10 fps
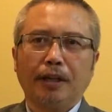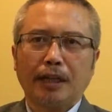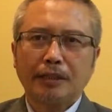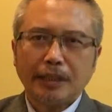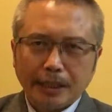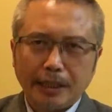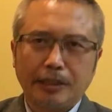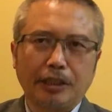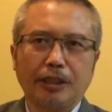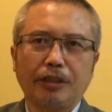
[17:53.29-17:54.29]
那这
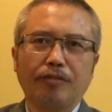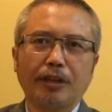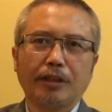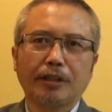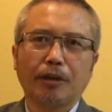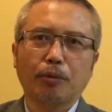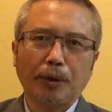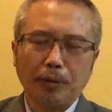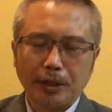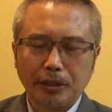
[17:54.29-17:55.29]
几个地方的这个
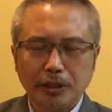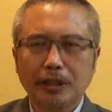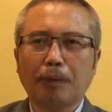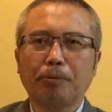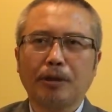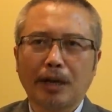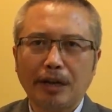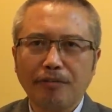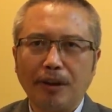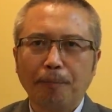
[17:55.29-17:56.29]
官员的思想比较
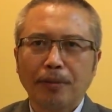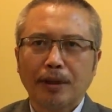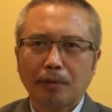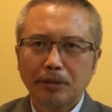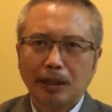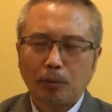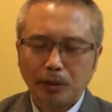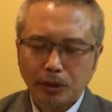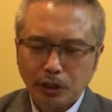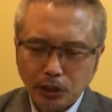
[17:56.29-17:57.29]
开放，他们掌握
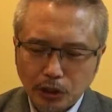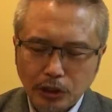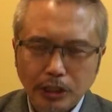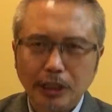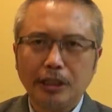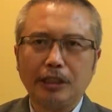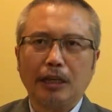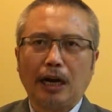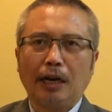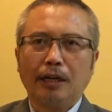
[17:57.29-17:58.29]
的经济利益
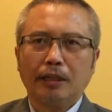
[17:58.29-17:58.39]
啊